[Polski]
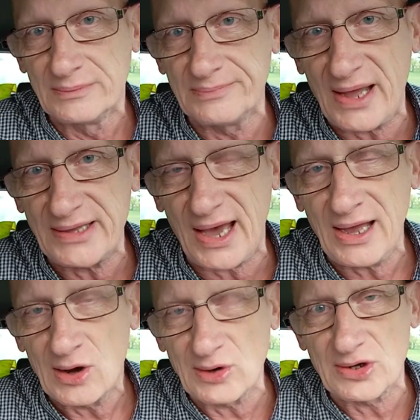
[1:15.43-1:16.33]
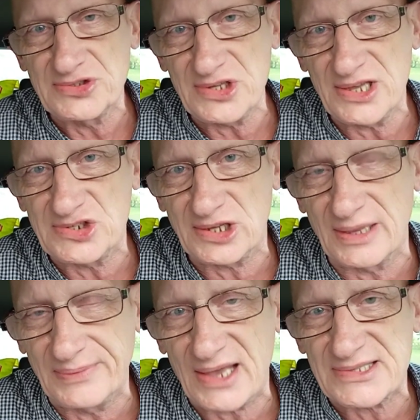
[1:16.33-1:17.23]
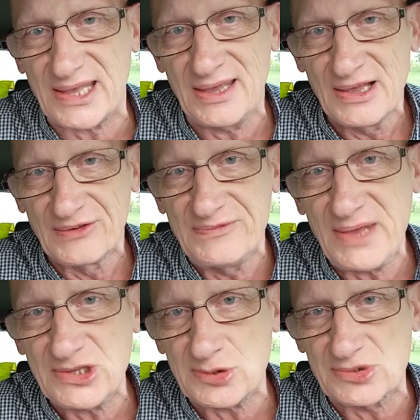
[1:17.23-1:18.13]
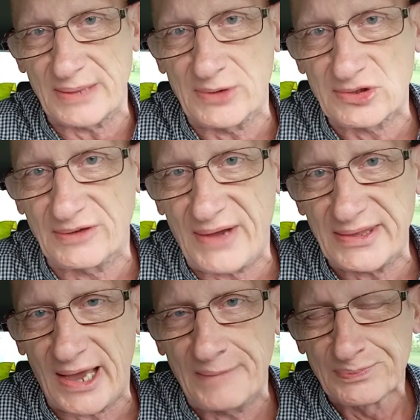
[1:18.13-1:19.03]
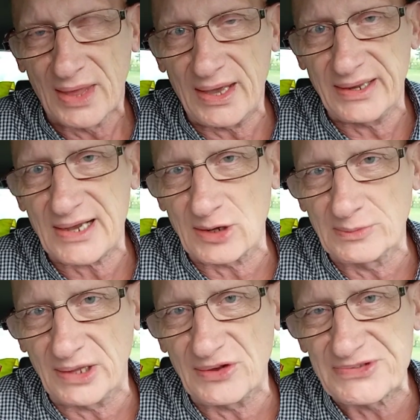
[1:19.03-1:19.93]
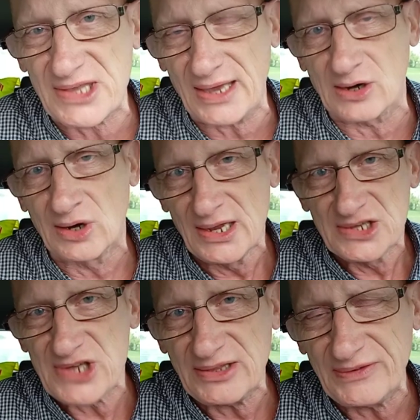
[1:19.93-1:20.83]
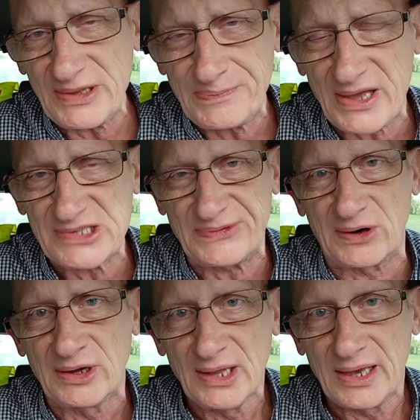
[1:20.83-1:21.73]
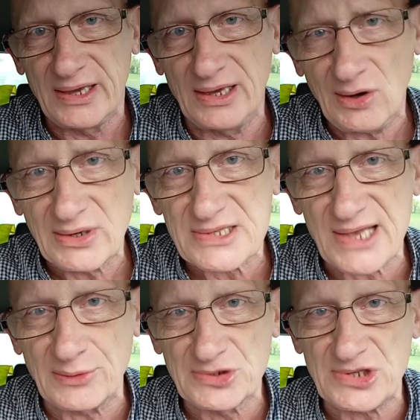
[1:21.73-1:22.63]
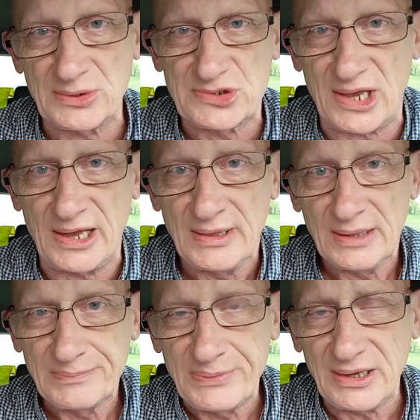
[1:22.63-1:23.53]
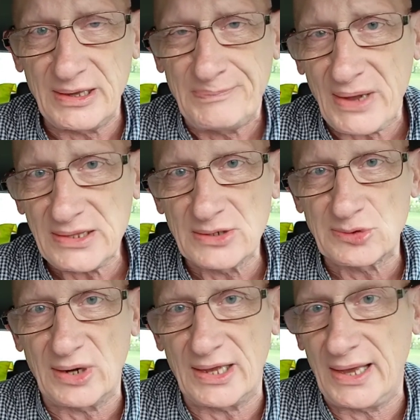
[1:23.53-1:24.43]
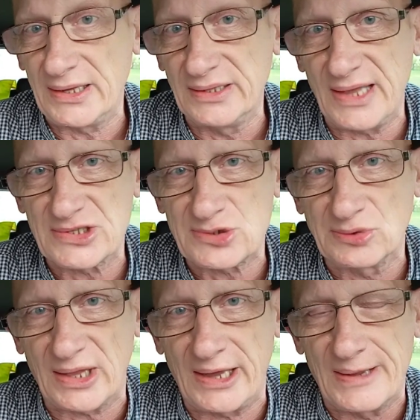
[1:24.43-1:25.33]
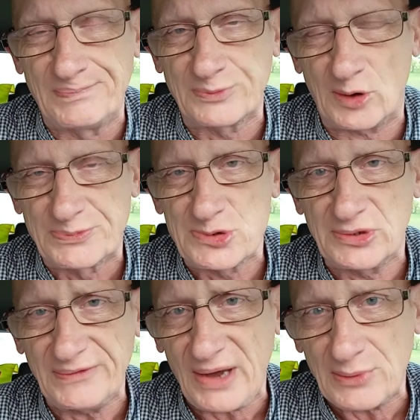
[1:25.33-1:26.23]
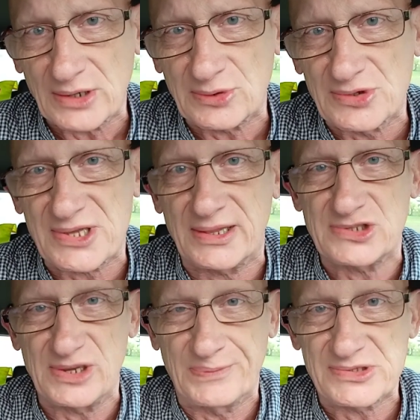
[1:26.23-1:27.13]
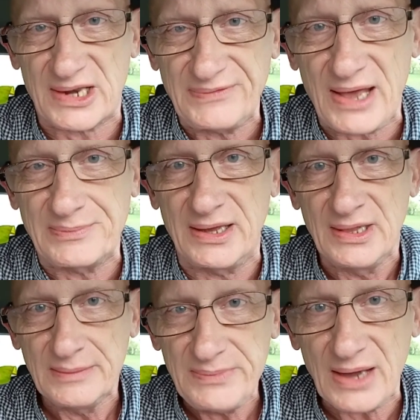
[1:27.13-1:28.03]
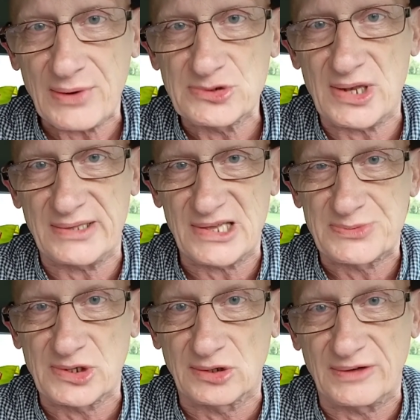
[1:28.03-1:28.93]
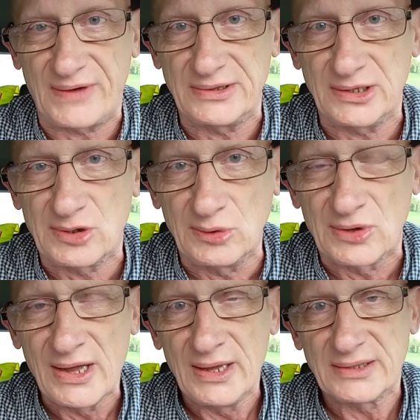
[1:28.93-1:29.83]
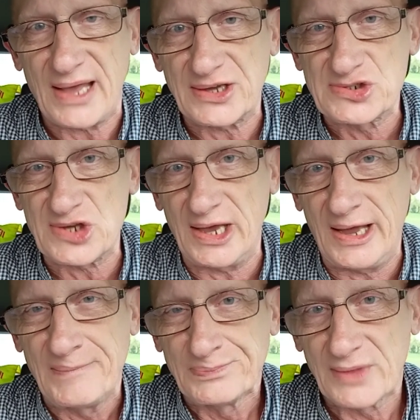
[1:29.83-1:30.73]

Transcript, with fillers: maja o godzinie 17 w miejscu zamordowania Eryka Rumanowskiego. Szanowni Państwo, okazało się, że pani, która nas tutaj obsługiwała, którą serdecznie pozdrawiamy, miała dla nas przygotowany druk, także